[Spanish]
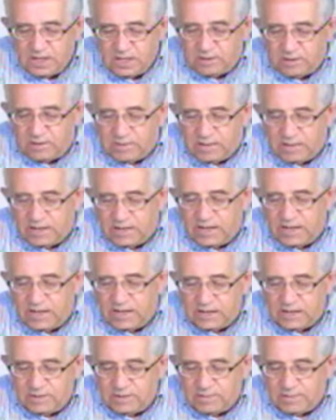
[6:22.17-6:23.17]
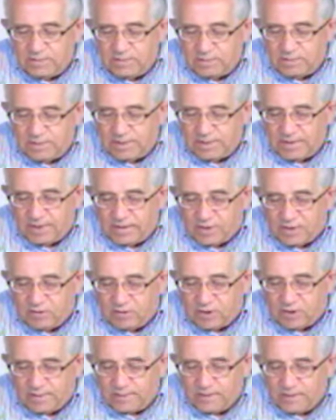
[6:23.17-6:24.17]
y me da, me,
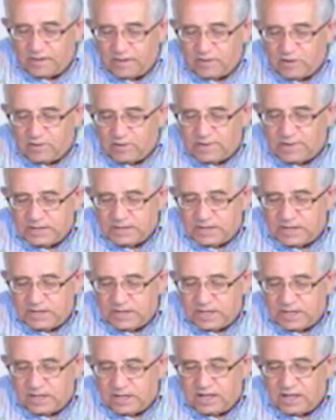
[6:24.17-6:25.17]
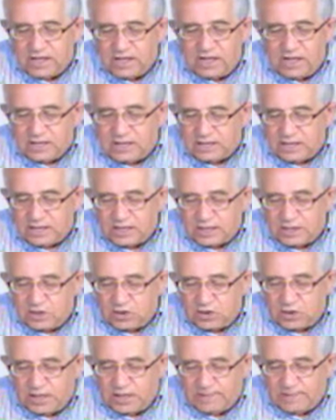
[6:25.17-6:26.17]
marca un camino, me enseña el
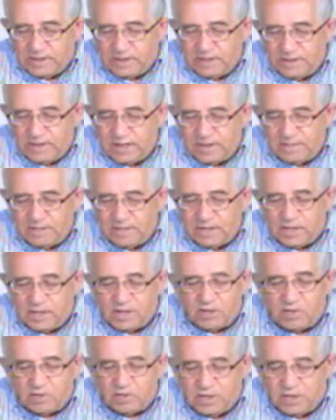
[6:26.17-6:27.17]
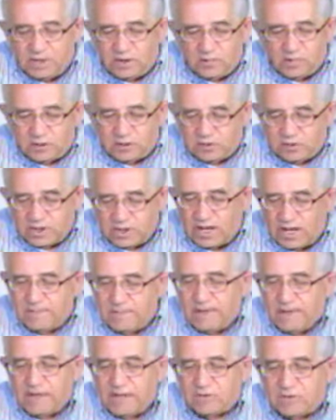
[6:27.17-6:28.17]
sentido de la vida, me da una
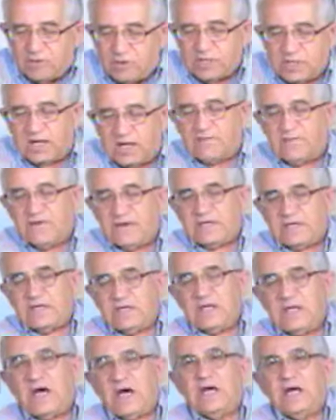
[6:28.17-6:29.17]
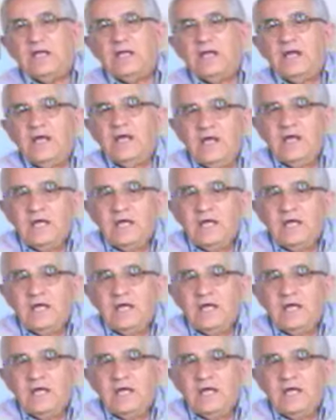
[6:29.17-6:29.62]
oportunidad para encontrar la felicidad